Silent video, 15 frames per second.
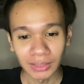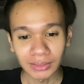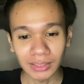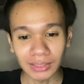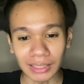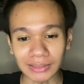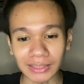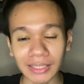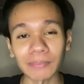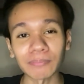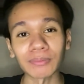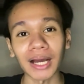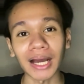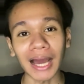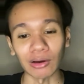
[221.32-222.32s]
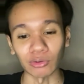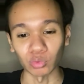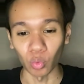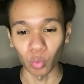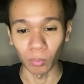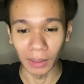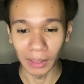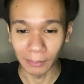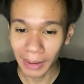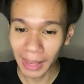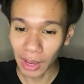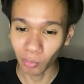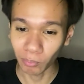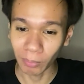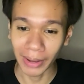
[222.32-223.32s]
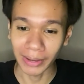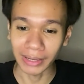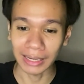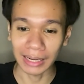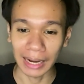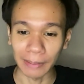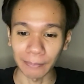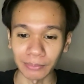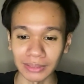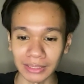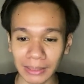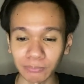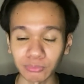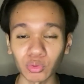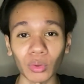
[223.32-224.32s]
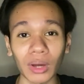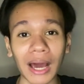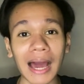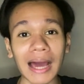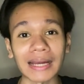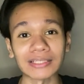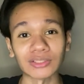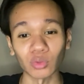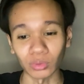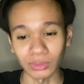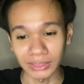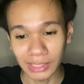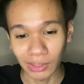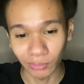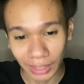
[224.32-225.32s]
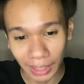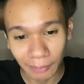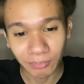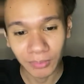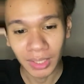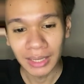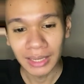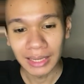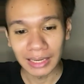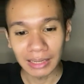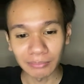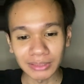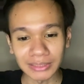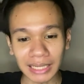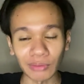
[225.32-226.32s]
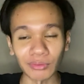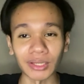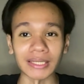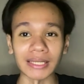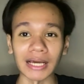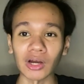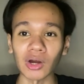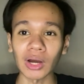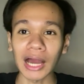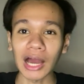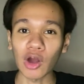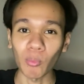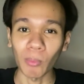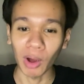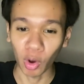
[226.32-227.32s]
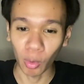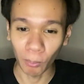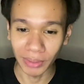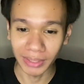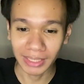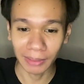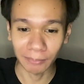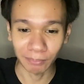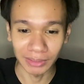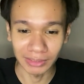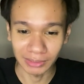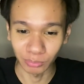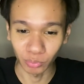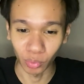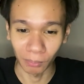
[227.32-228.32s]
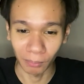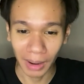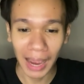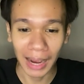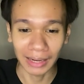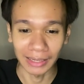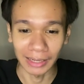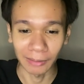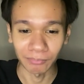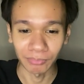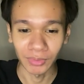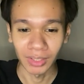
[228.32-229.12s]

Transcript: ซึ่งหลังจากคลิปดังกล่าวถูกเผยแพร่ออกไปกลายเป็นคลิปสุดฮาในโซเชียลนะครับและมีชาวเน็ตเนี่ยก็เข้ามาคอมเมนต์กันเป็นจำนวนมากเลยครับ